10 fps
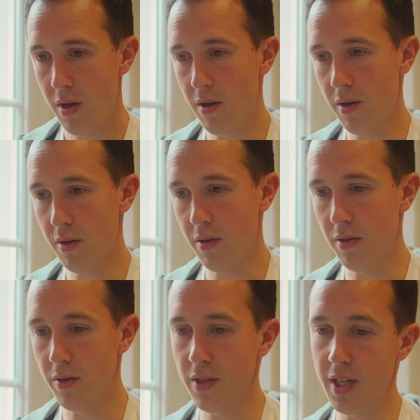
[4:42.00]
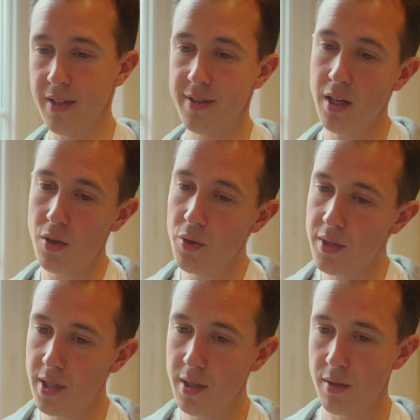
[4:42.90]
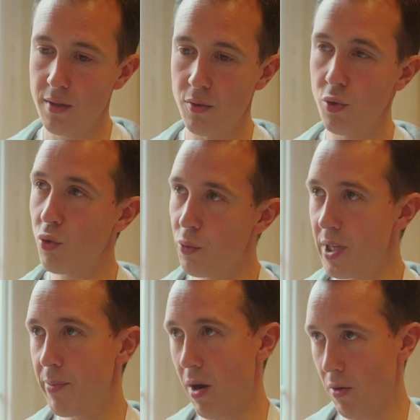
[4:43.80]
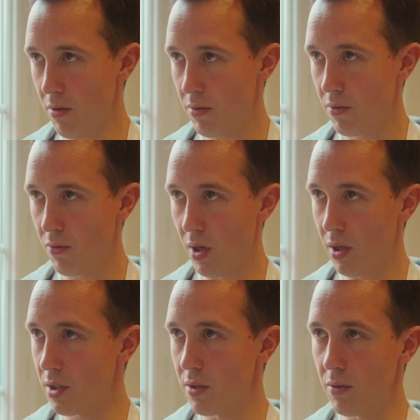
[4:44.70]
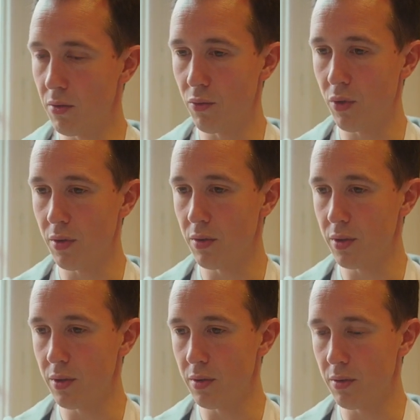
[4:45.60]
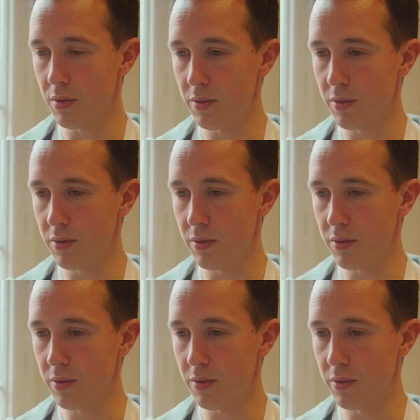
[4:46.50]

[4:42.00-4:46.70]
il y a d'un côté le groupe des parents, voilà, qui euh, bon, euh, euh,